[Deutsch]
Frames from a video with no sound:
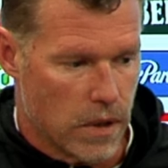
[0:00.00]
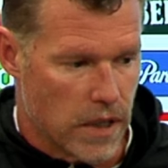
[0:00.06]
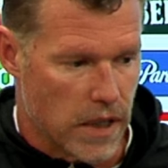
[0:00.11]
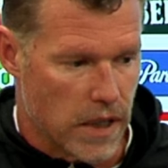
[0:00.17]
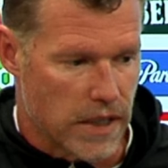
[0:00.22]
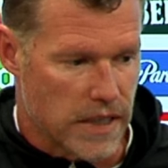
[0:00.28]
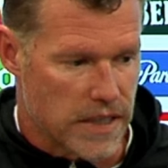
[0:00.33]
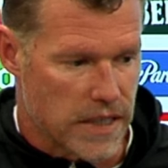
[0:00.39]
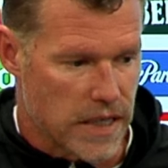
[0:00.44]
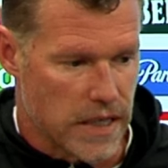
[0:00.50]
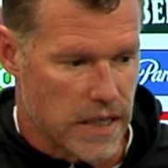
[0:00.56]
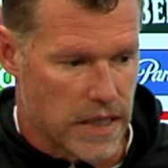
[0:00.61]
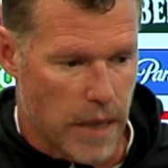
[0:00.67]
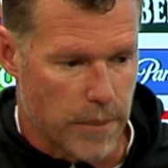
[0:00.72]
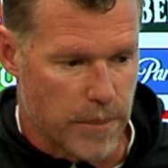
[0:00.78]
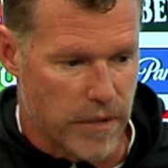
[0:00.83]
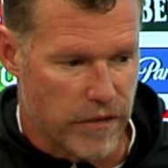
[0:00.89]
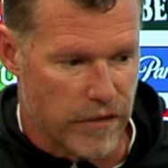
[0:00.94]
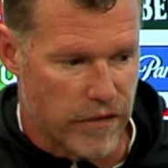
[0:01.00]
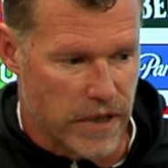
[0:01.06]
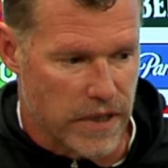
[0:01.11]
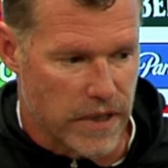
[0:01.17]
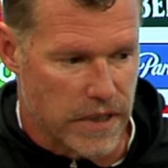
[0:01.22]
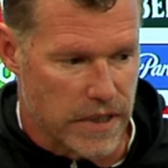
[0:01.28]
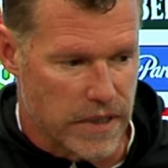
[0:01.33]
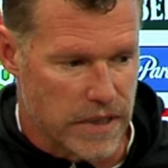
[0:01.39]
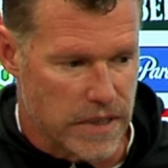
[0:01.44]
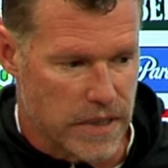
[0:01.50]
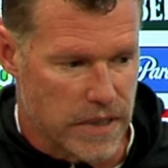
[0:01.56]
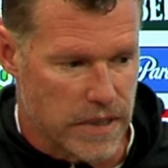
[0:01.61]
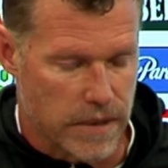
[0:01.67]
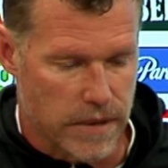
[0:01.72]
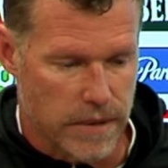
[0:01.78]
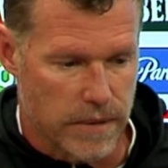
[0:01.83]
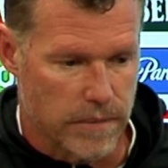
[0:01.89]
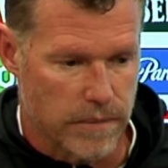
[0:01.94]
da tatsächlich abgefallen ist,
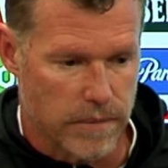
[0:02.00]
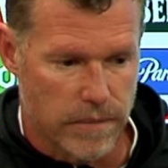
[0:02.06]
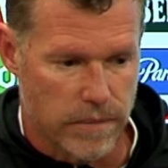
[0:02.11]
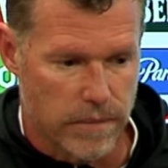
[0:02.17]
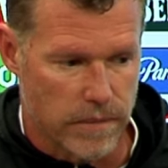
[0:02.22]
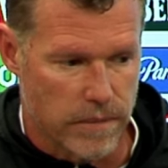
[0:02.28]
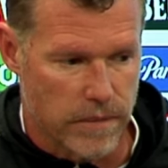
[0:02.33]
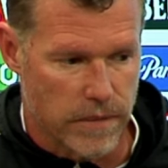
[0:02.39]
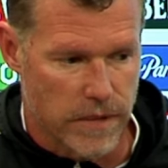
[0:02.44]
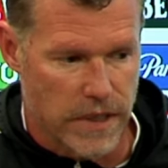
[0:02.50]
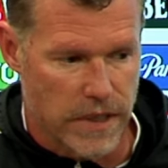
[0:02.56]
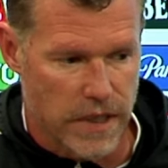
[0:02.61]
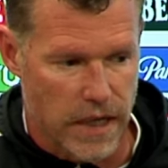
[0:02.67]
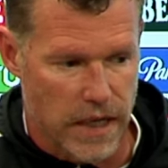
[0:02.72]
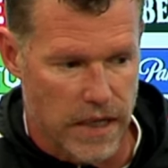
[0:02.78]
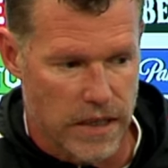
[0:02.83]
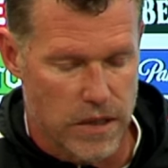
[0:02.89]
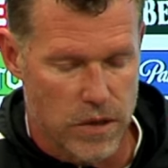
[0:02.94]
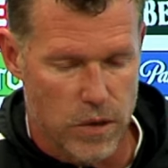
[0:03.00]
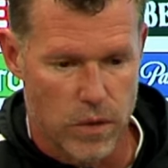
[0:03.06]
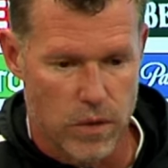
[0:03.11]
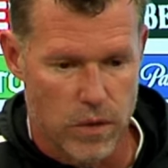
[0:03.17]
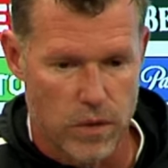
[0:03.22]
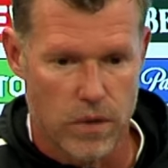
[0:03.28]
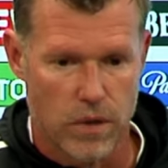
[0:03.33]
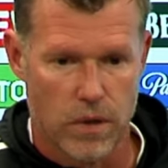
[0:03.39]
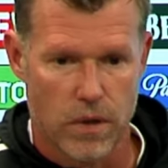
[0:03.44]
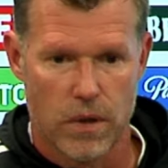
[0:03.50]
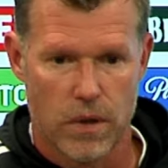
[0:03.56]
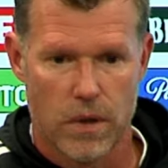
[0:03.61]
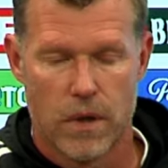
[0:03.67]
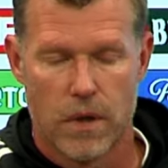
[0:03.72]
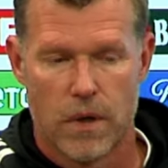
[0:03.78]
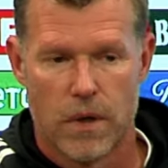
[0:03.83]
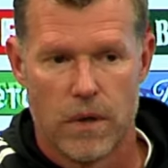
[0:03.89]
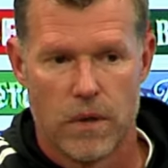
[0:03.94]
ähm, welche Erleichterung
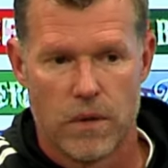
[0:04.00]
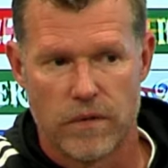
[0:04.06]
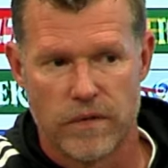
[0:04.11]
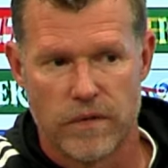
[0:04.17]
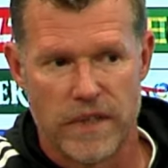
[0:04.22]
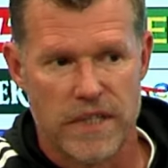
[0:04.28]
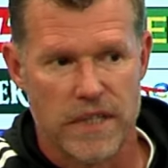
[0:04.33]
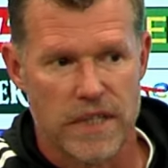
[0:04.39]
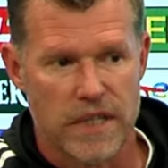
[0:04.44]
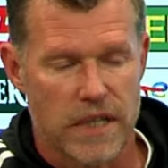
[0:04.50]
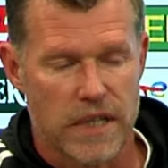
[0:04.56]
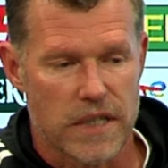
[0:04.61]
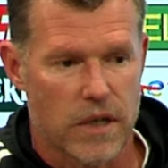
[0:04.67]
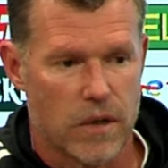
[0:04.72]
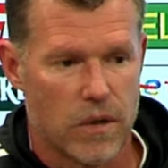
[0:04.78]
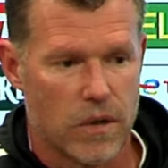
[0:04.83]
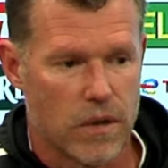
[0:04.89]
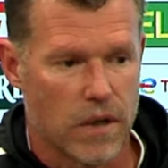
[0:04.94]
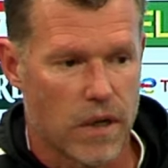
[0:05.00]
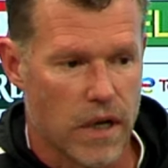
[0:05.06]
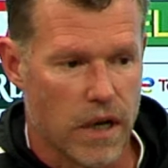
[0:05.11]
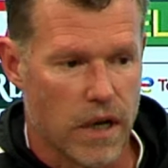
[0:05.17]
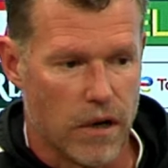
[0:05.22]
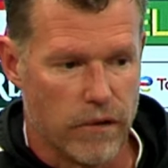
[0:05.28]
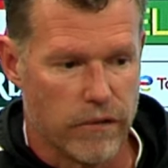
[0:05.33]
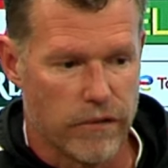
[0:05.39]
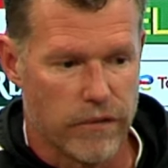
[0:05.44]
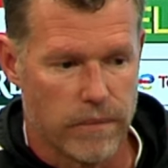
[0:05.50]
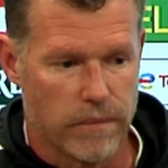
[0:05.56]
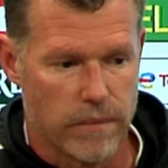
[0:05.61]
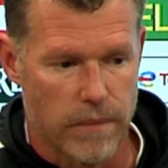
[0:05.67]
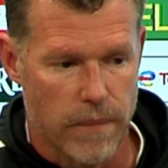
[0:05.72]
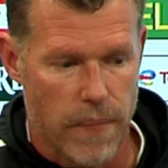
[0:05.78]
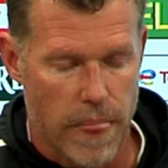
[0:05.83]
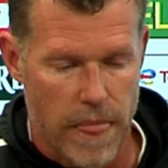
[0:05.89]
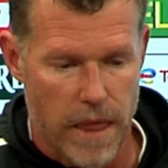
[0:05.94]
und wie sie sich das auch
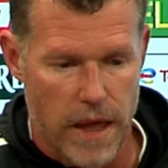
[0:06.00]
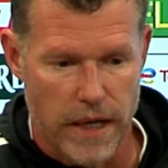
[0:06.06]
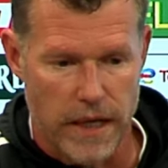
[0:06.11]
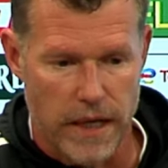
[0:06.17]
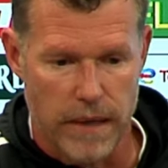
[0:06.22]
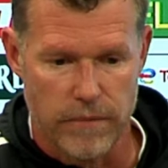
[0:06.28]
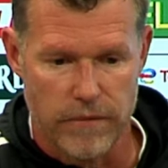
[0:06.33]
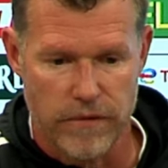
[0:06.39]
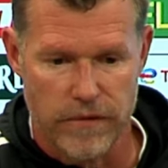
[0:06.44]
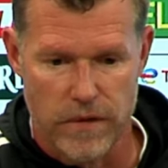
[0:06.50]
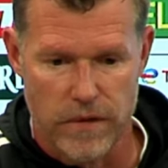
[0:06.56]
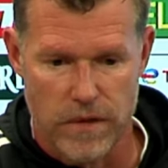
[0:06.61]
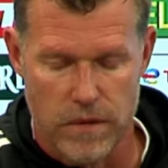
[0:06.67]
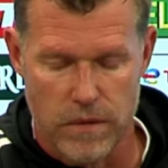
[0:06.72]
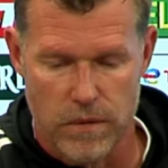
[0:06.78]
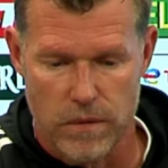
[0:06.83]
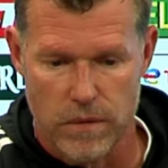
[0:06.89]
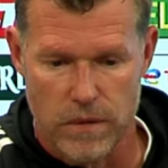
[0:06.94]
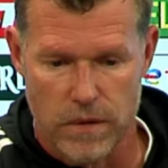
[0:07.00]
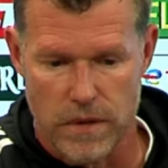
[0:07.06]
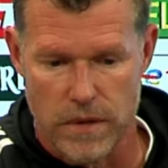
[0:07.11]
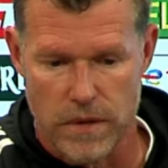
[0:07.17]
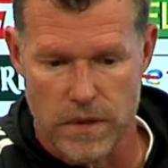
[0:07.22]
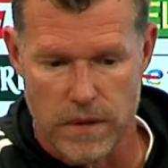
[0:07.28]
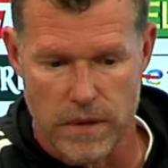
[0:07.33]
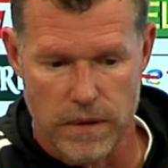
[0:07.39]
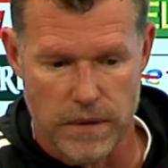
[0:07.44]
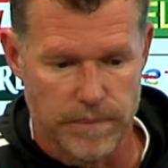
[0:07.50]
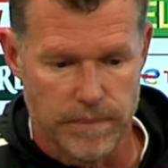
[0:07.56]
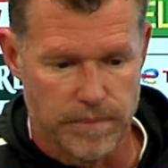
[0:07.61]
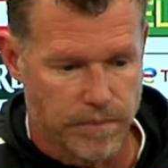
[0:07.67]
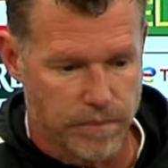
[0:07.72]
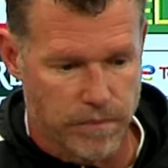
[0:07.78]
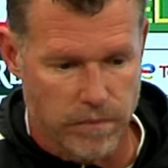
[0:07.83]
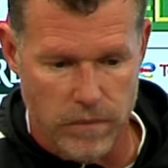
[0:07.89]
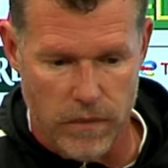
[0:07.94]
erlaufen, erkämpft und
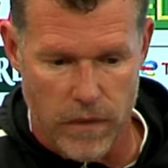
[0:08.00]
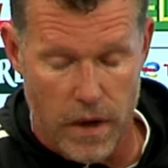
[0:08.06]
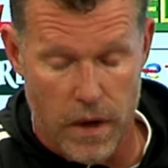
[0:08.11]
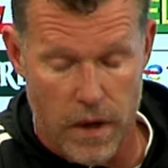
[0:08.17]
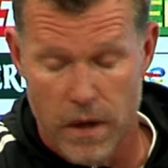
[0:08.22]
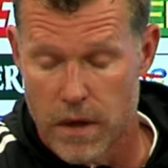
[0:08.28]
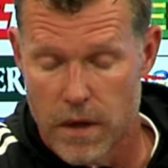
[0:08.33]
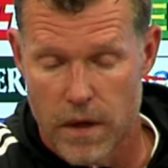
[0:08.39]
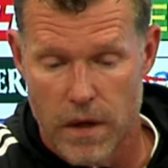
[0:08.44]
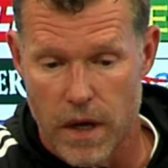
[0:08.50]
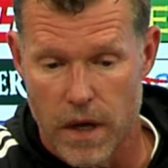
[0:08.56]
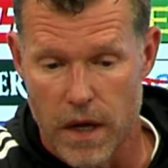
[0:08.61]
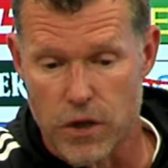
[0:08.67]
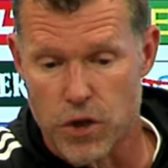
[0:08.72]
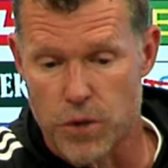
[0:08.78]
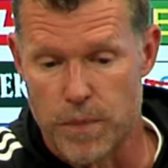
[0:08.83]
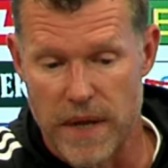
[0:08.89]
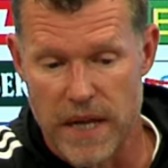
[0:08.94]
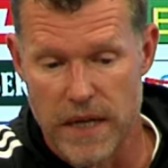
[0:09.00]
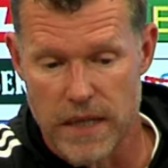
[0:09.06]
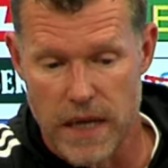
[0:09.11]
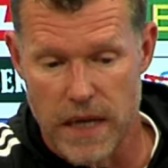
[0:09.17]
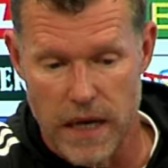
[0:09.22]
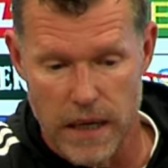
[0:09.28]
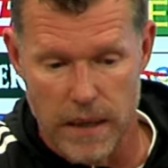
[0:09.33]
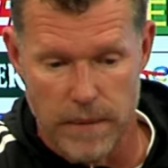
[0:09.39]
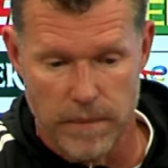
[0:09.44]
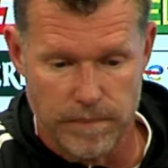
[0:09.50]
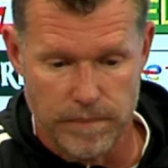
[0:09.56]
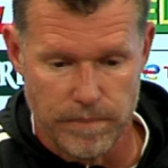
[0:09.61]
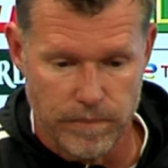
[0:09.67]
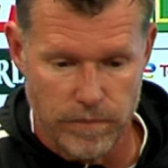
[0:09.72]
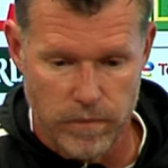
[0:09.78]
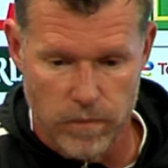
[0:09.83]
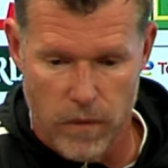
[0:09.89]
ähm, erspielt haben